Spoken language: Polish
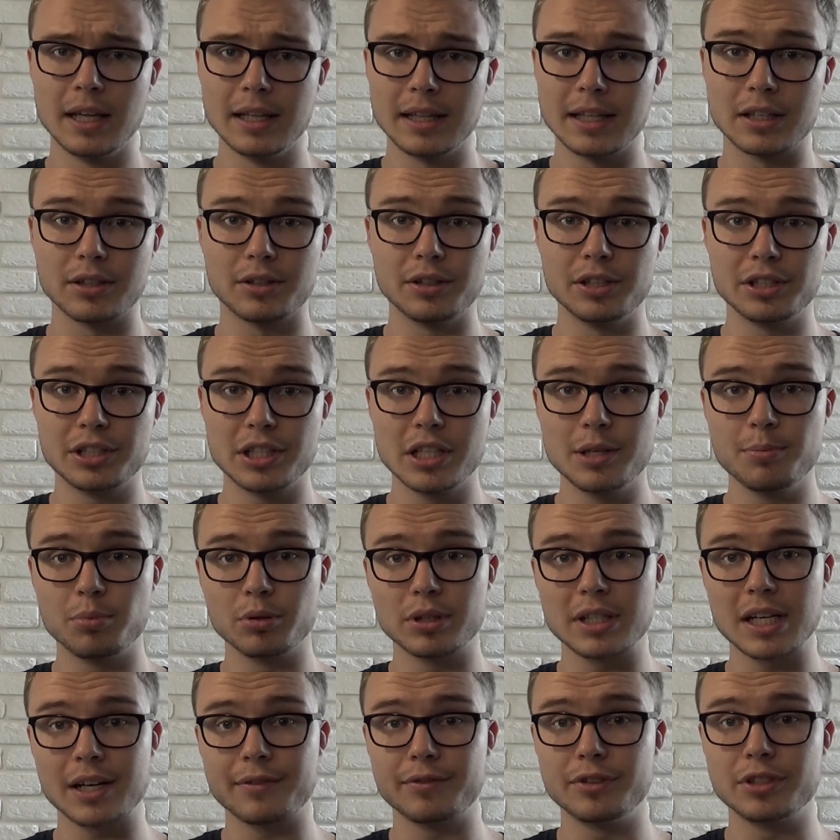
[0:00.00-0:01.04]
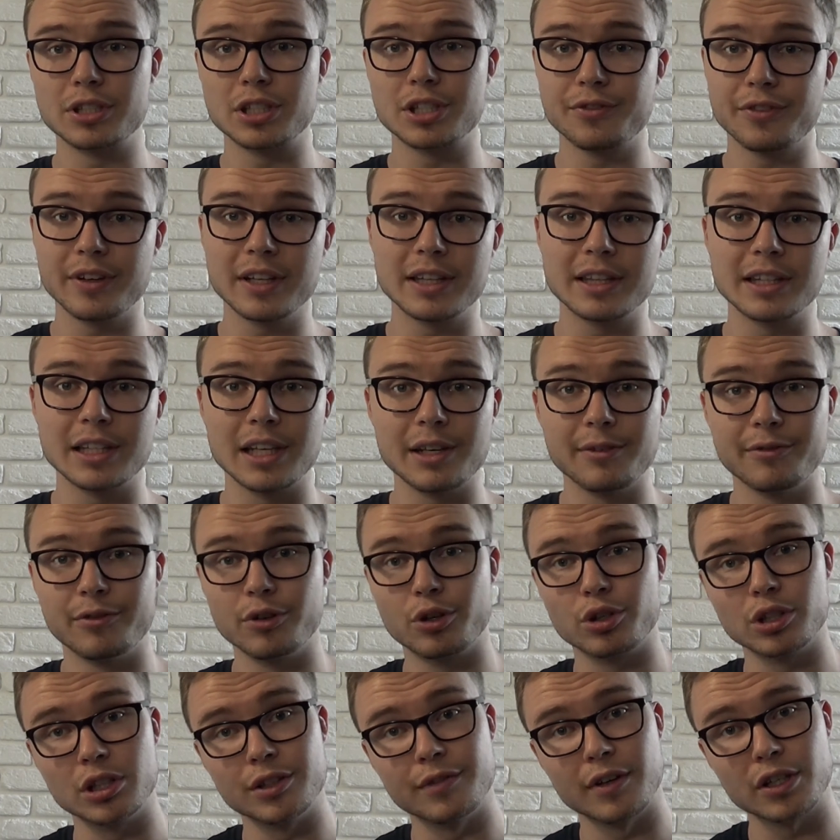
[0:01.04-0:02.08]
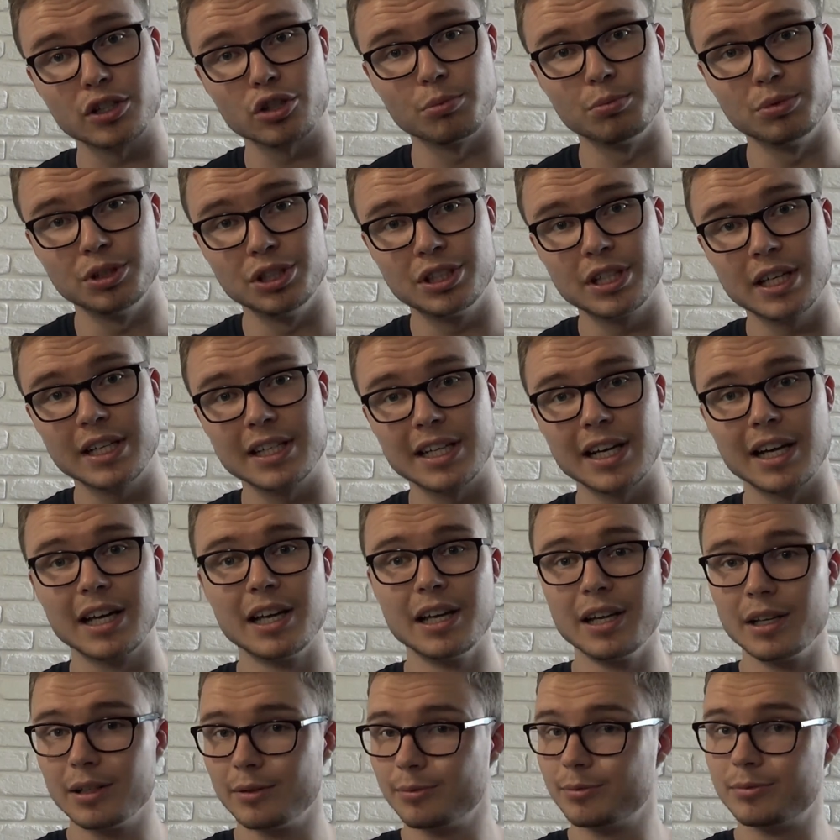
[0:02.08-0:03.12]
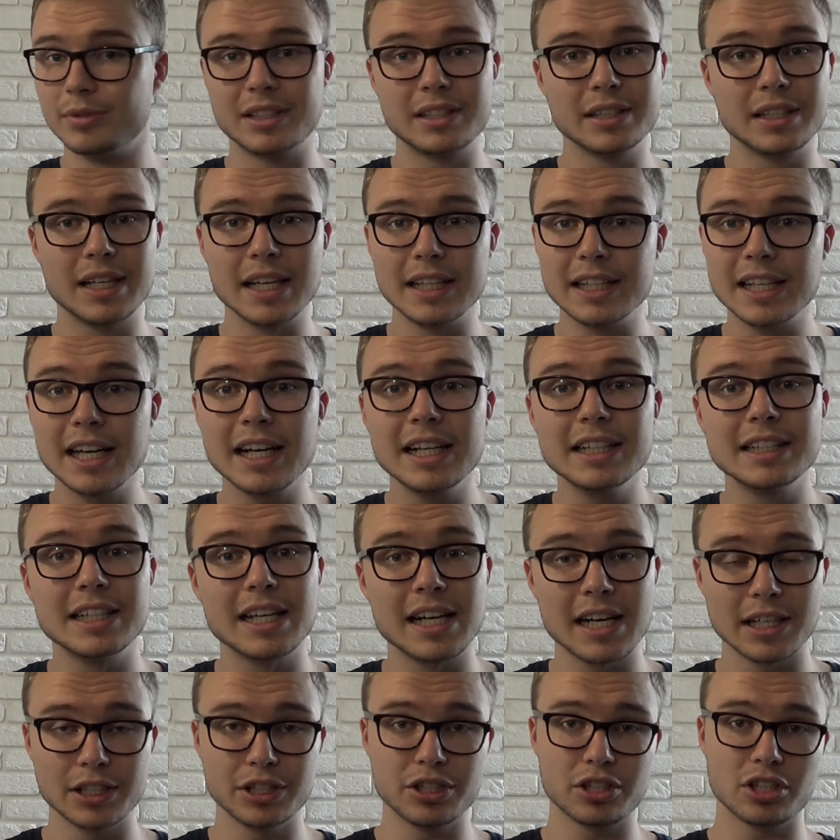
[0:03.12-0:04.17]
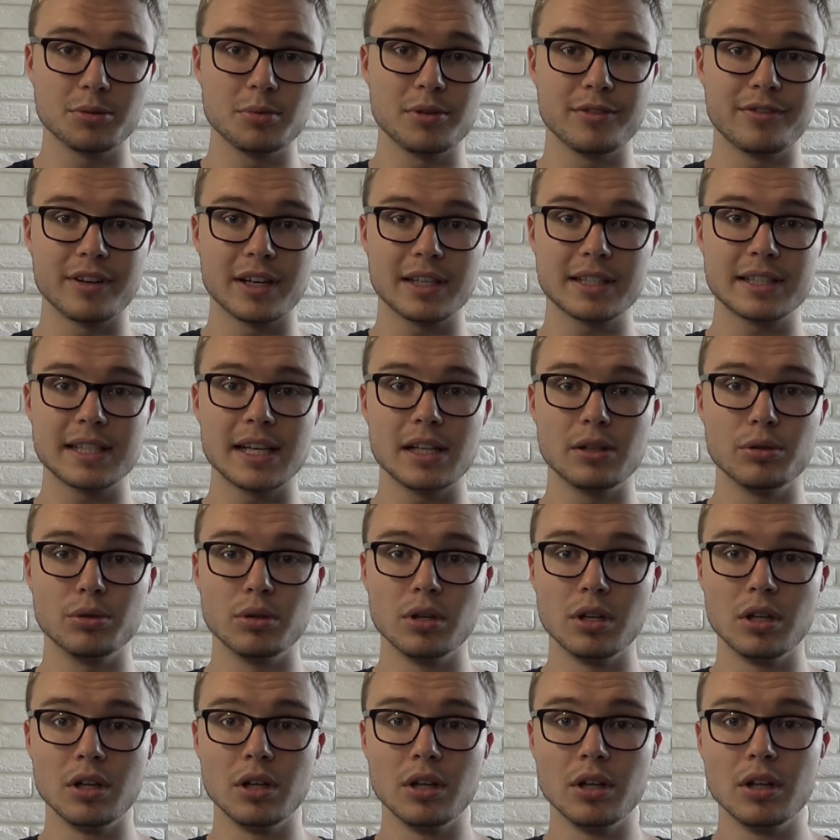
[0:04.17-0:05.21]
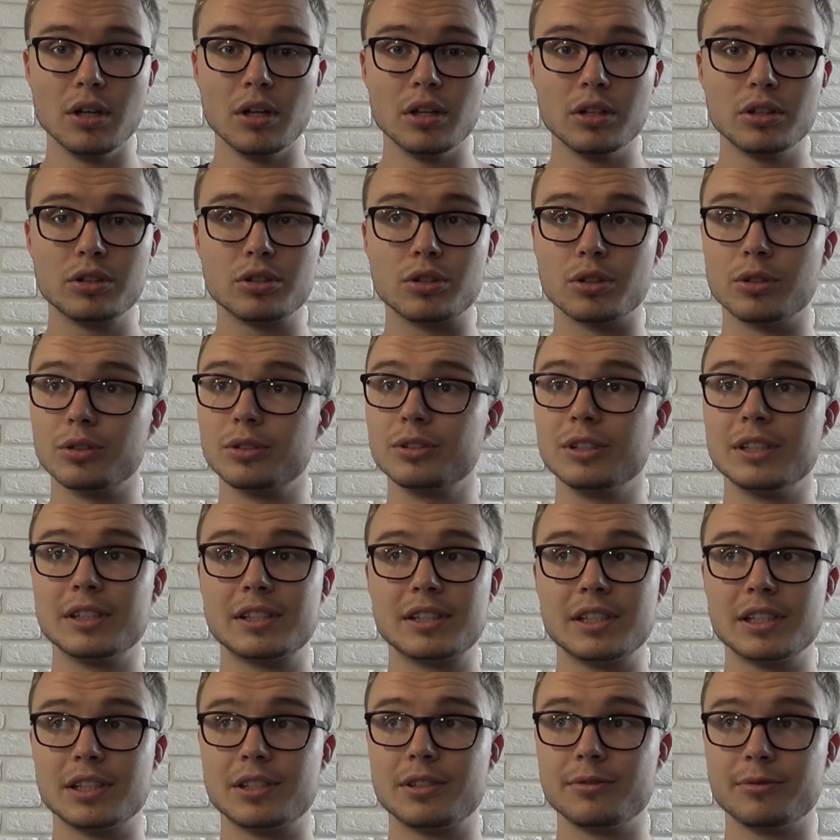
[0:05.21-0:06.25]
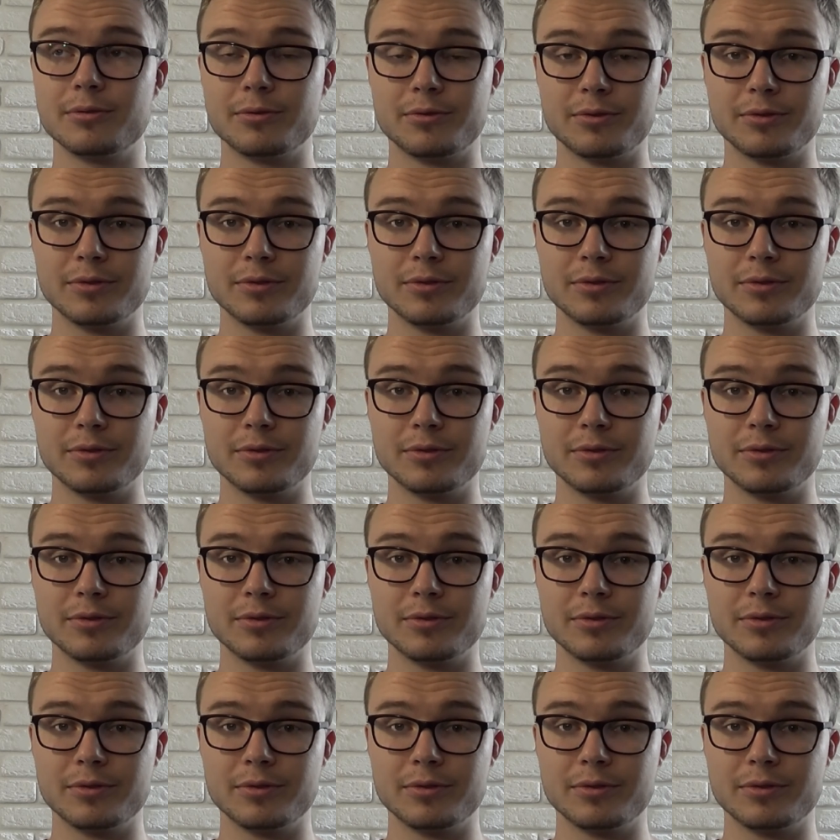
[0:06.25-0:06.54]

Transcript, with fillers: Dlatego jeżeli potrafisz świetnie wykonywać obliczenia, genialnie radzisz sobie w Excelu, to jesteś,